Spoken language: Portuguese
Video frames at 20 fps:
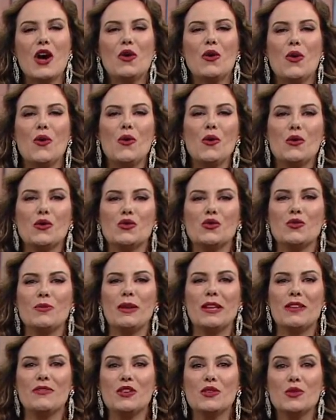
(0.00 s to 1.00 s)
com o
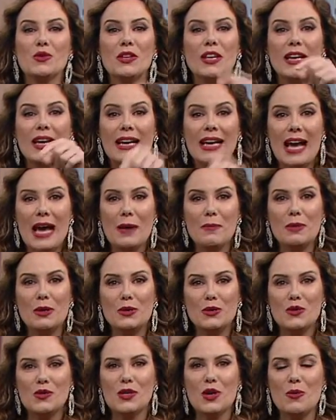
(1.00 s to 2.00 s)
custo-benefício que cabe
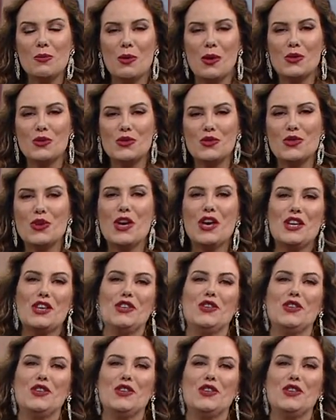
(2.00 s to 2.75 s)
no seu bolso.